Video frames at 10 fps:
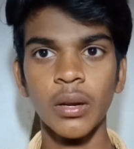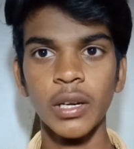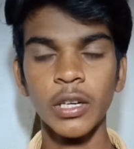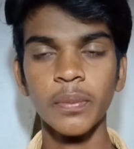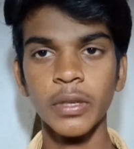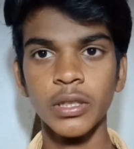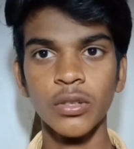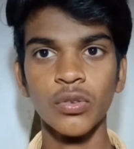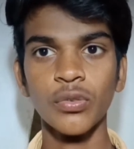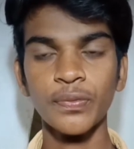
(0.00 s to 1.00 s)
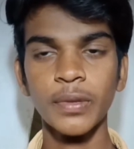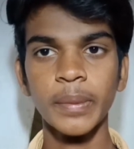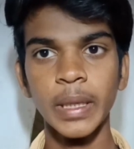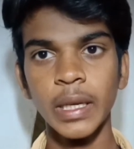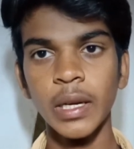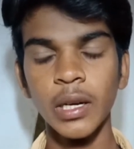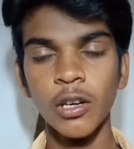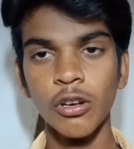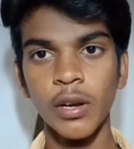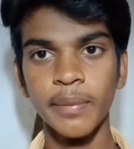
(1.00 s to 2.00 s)
एट परसेंट ऑफ भी मिल जाएगा
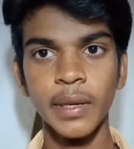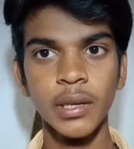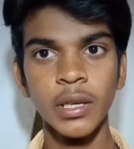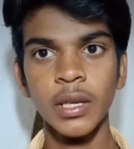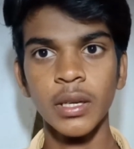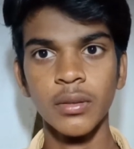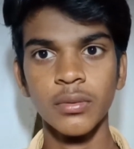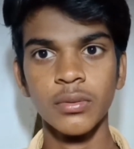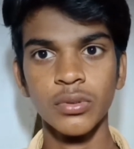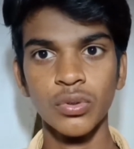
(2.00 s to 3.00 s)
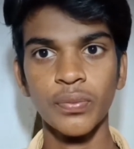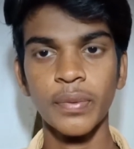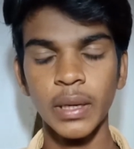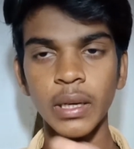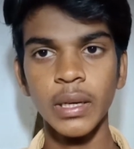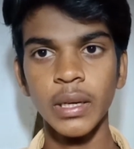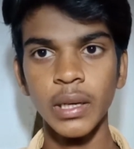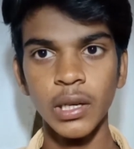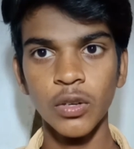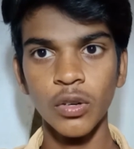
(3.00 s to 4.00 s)
और आपके जो फ्रेंड के
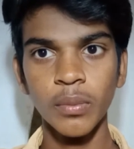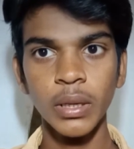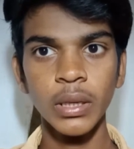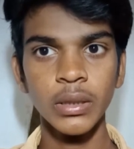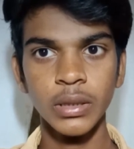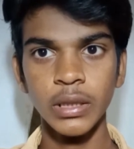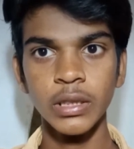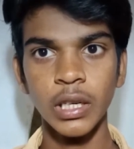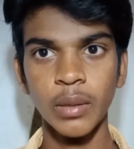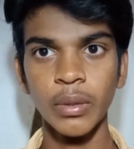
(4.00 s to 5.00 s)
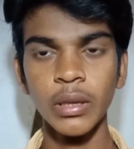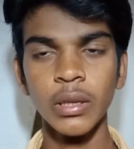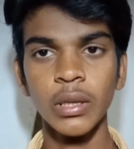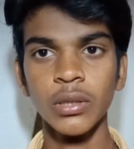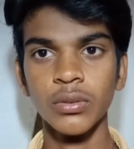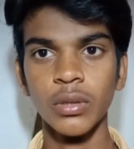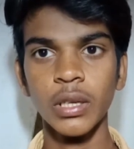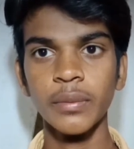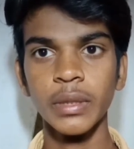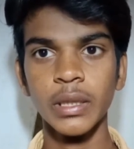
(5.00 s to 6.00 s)
अकाउंट में सही सलामत जो
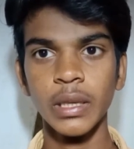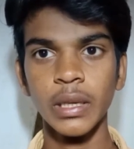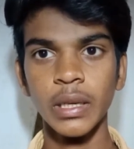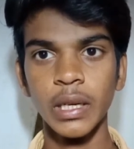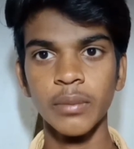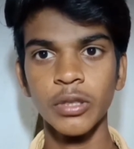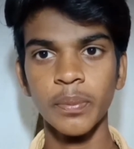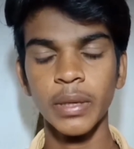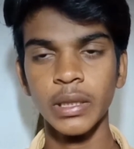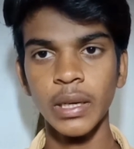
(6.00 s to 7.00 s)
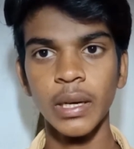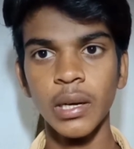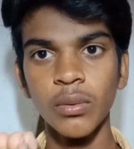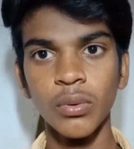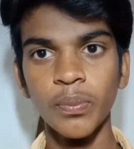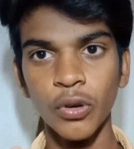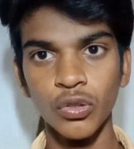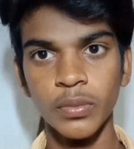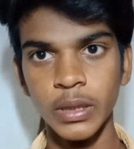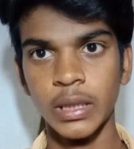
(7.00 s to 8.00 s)
लाइफ स्टाइल के नाम से पैसा रहेगा वो
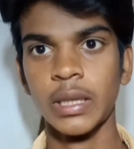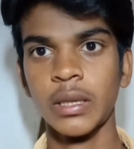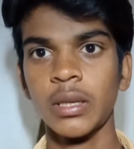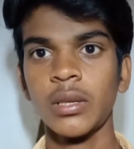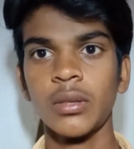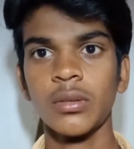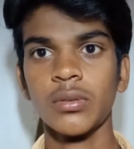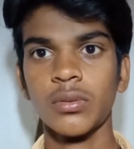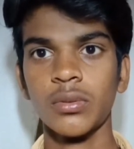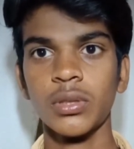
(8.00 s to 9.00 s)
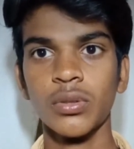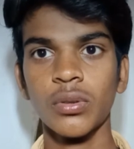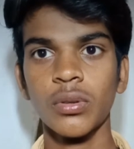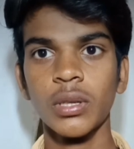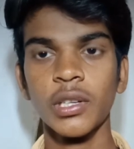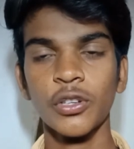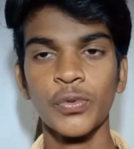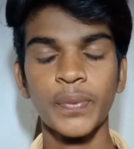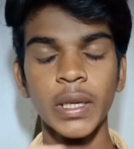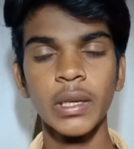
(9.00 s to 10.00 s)
पहुंच भी जाएगा सो so, इसको यू
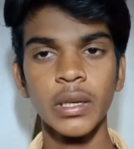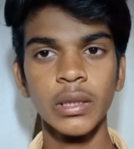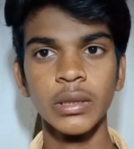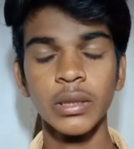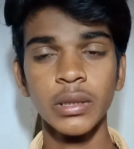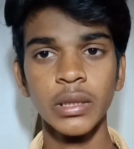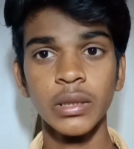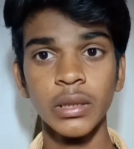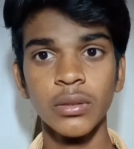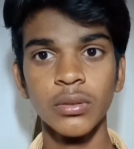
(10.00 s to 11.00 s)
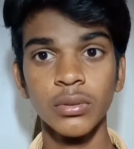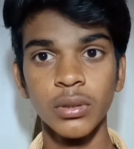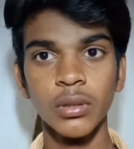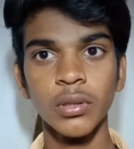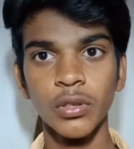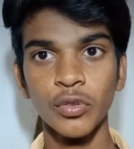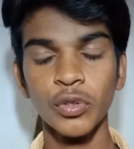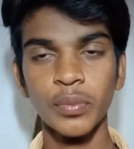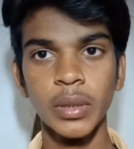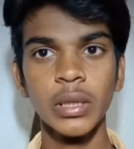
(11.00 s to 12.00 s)
पी आई ट्रांजेक्शन जैसा है दोस्तों क्योंकि
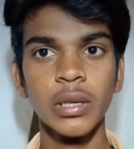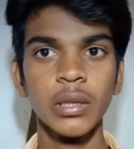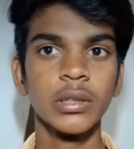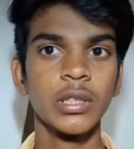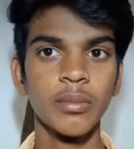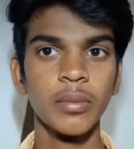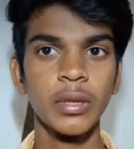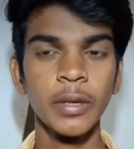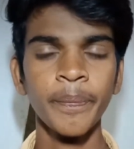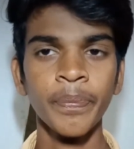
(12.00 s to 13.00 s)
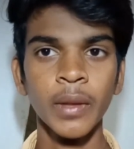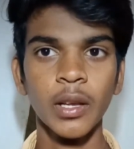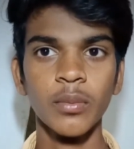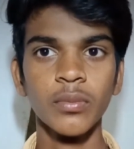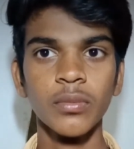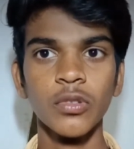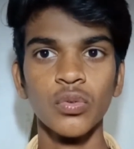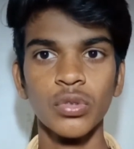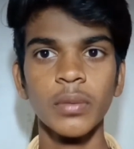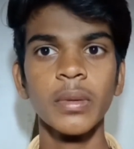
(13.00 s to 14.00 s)
यू पी आई ट्रांजेक्शन में भी हम
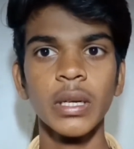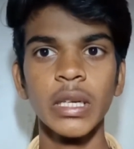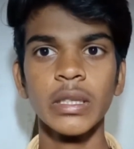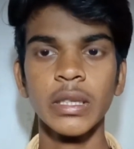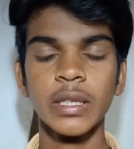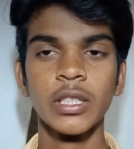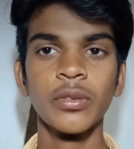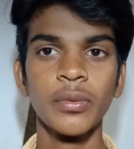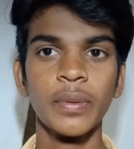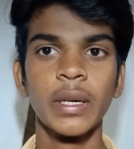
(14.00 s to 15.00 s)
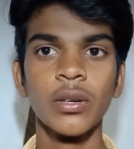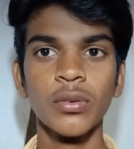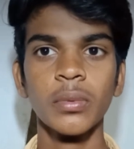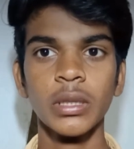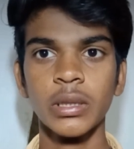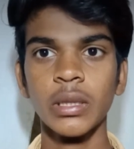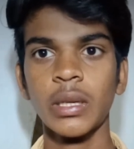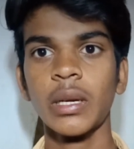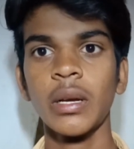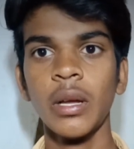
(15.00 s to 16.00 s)
उसी प्रकार से किसी भी फ्रेंड को भेजते हैं
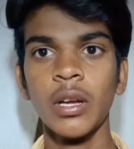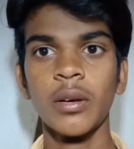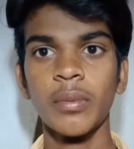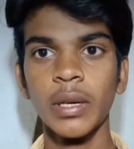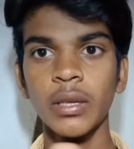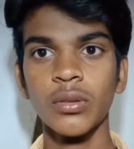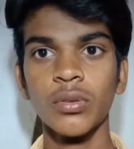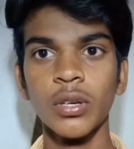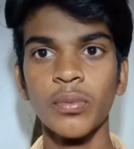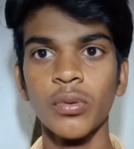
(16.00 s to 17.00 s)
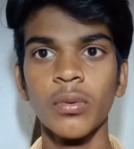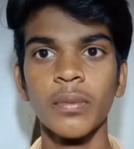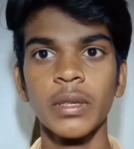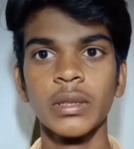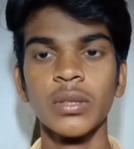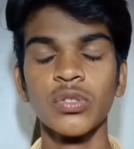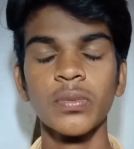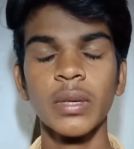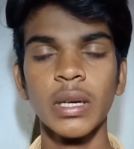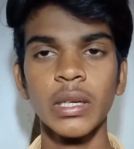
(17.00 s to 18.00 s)
या अपने ही दूसरे फ़ोन में भेजते हैं उस
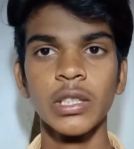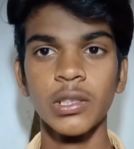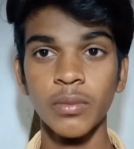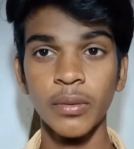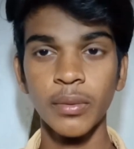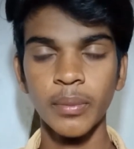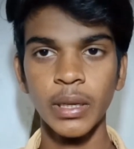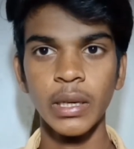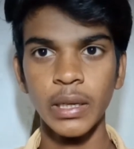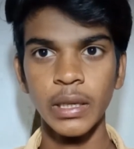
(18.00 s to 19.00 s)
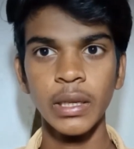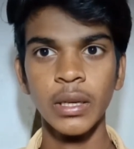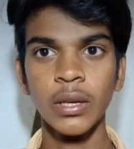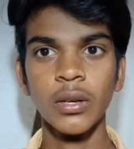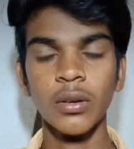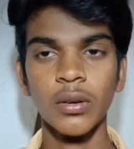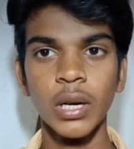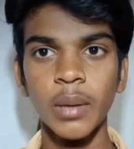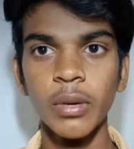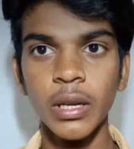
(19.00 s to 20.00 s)
प्रकार से इसमें भी मेल आई डी और
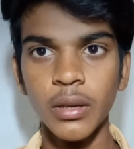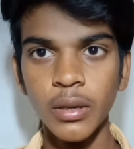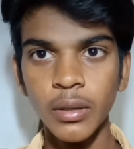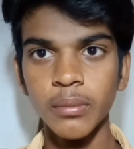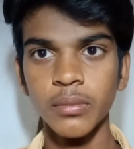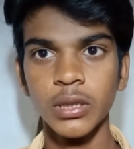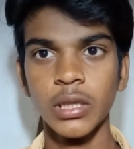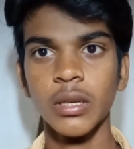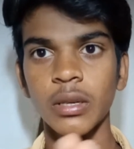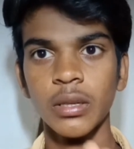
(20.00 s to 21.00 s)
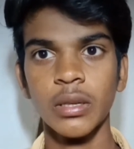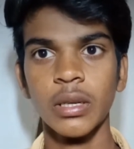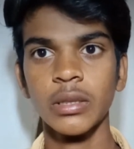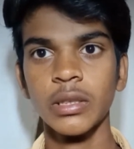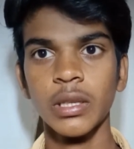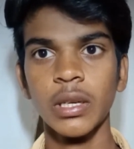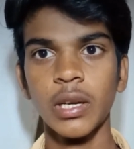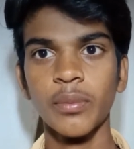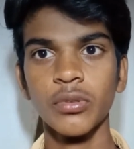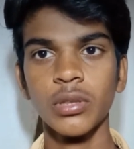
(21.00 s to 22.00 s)
नाम लिख कर सेंड कर देना है जिसके लिए
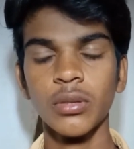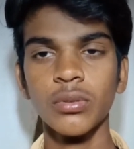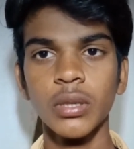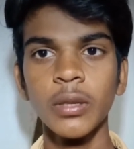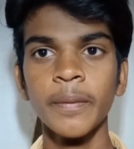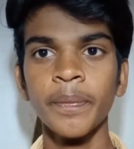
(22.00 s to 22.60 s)
आपको ज़रूर से